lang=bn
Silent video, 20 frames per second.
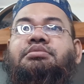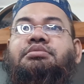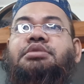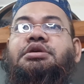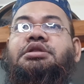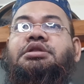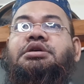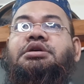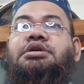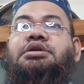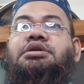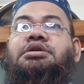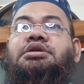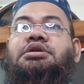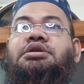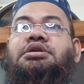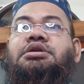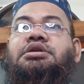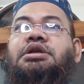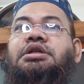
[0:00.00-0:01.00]
ব্যথা
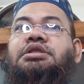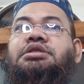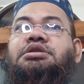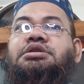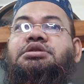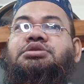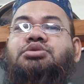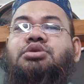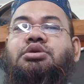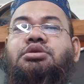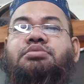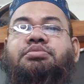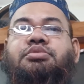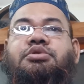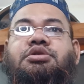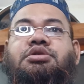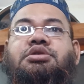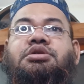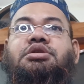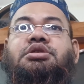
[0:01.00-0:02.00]
রাত্রে
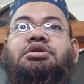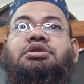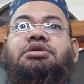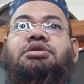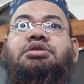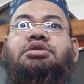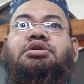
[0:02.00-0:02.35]
ছটপটানি